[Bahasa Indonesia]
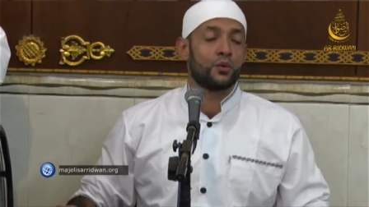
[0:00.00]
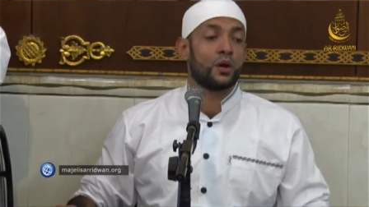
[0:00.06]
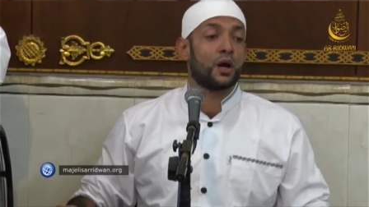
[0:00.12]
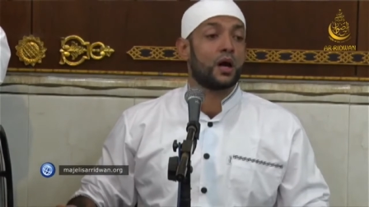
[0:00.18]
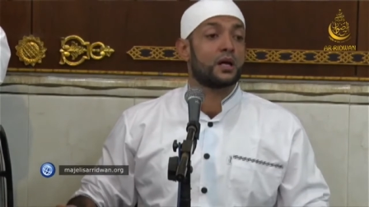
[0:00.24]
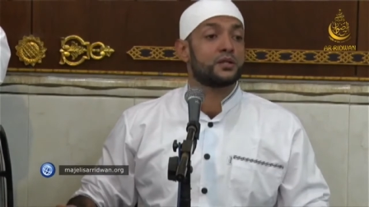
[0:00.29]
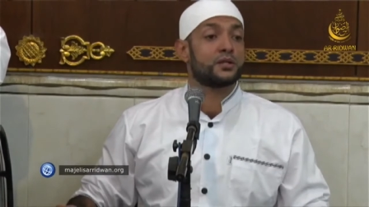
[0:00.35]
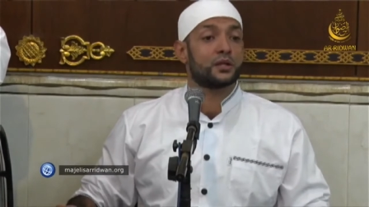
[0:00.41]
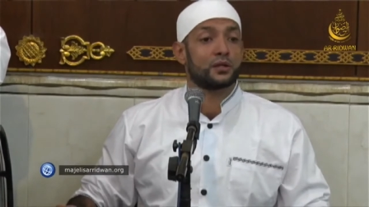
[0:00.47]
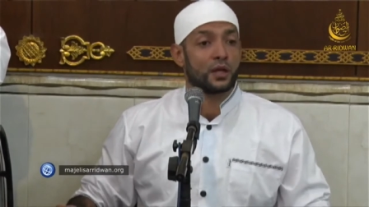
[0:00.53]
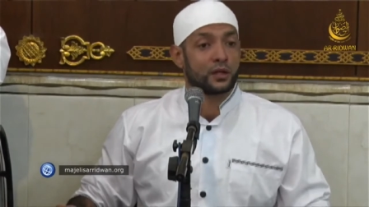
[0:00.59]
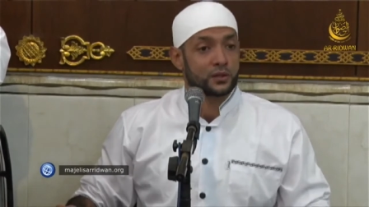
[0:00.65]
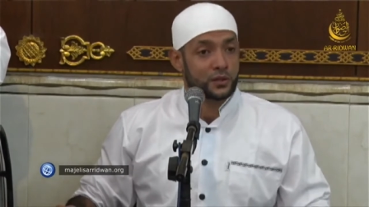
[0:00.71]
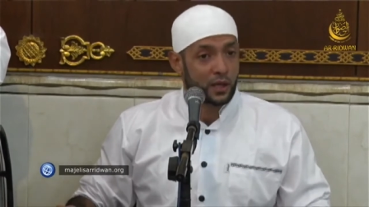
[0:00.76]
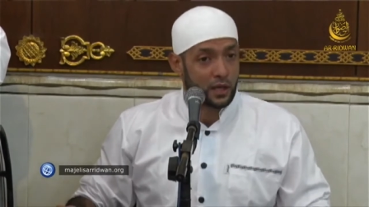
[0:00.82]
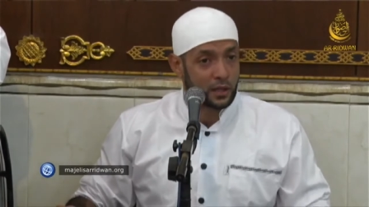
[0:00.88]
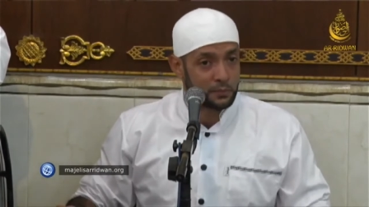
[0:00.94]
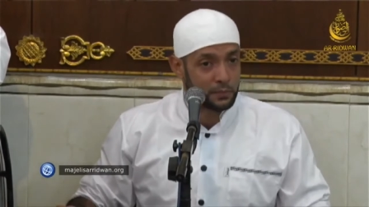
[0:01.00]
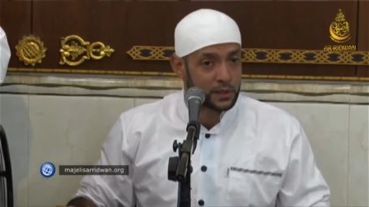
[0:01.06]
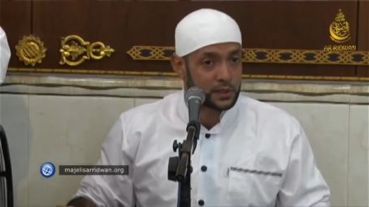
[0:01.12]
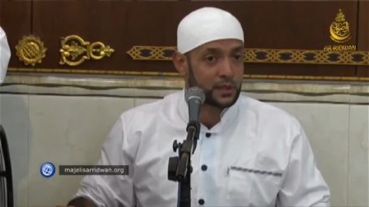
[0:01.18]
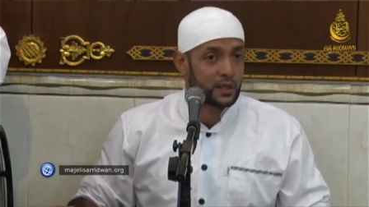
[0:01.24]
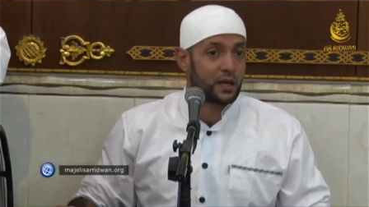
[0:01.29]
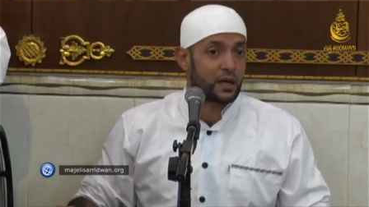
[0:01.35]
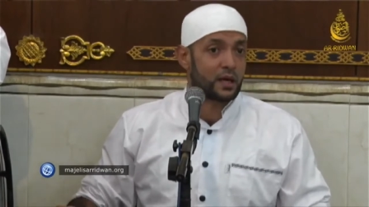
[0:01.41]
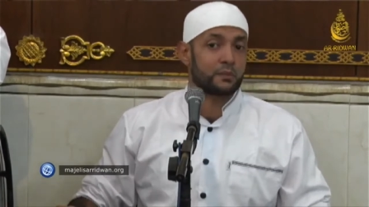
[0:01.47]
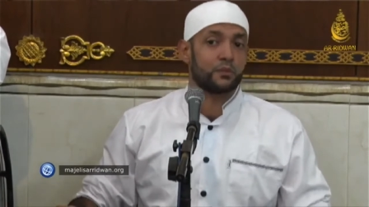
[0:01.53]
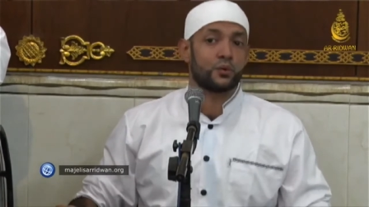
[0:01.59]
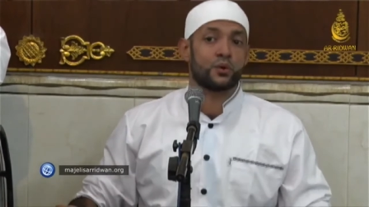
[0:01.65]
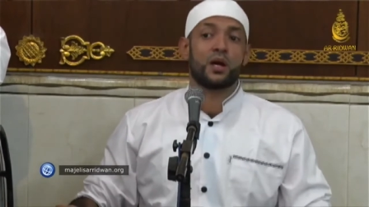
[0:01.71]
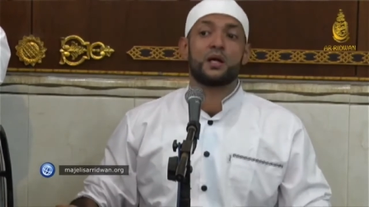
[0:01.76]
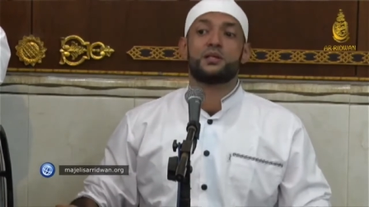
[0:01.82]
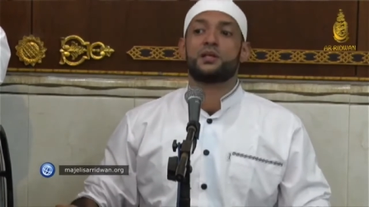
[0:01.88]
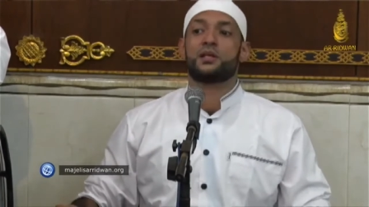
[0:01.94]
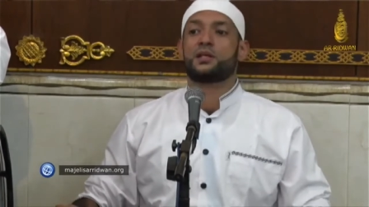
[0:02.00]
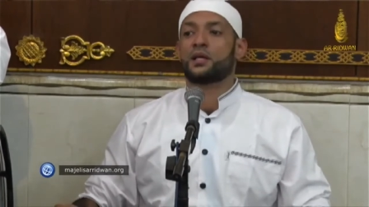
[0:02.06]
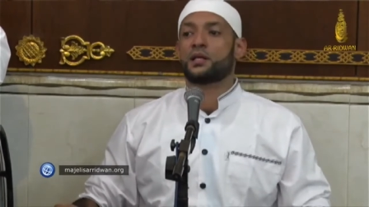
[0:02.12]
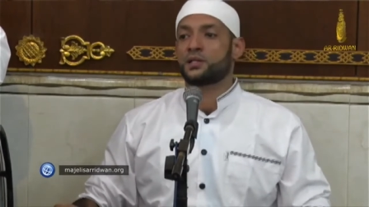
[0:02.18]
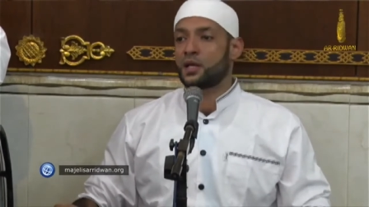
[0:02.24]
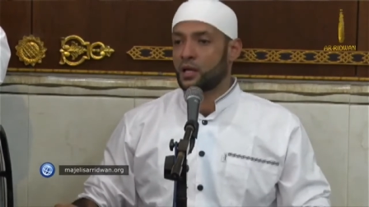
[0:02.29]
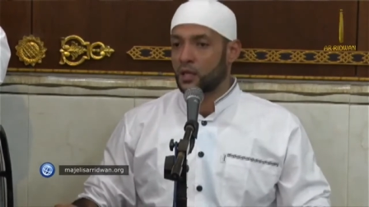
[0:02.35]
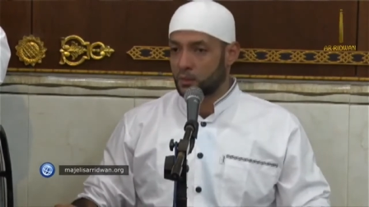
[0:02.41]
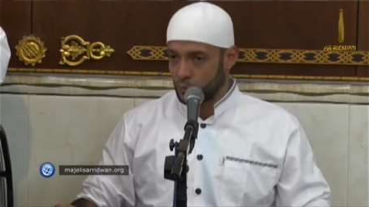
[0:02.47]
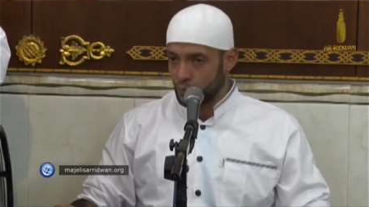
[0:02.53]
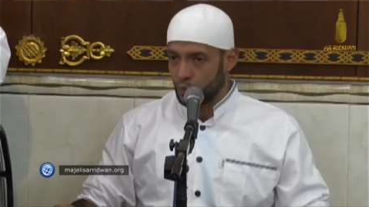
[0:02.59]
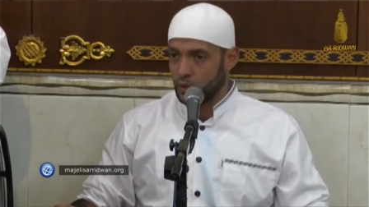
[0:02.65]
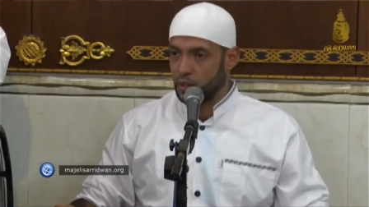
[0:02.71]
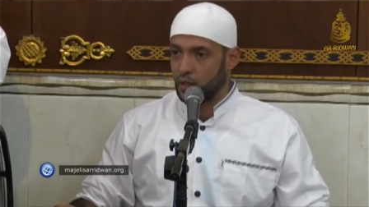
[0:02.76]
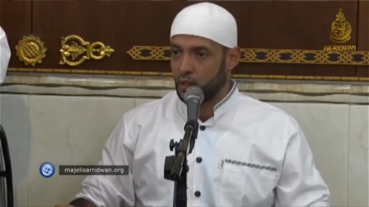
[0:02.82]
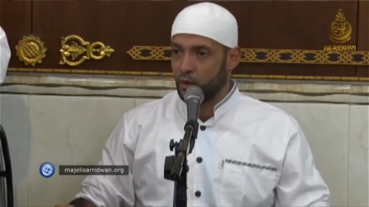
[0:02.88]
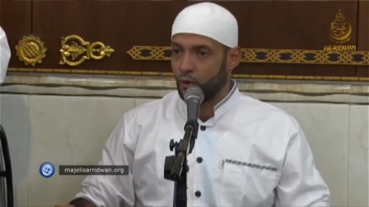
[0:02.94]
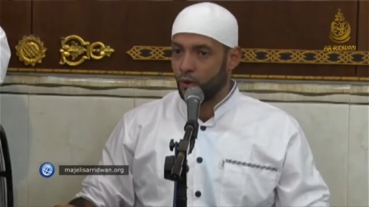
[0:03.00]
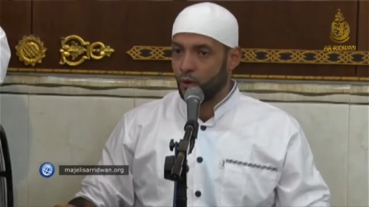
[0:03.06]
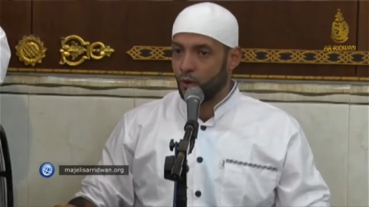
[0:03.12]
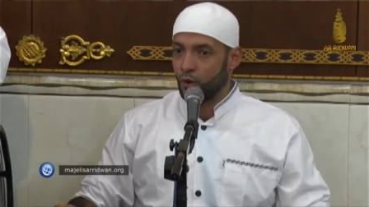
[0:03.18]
munajat yang sangat besar munajat yang sangat mulia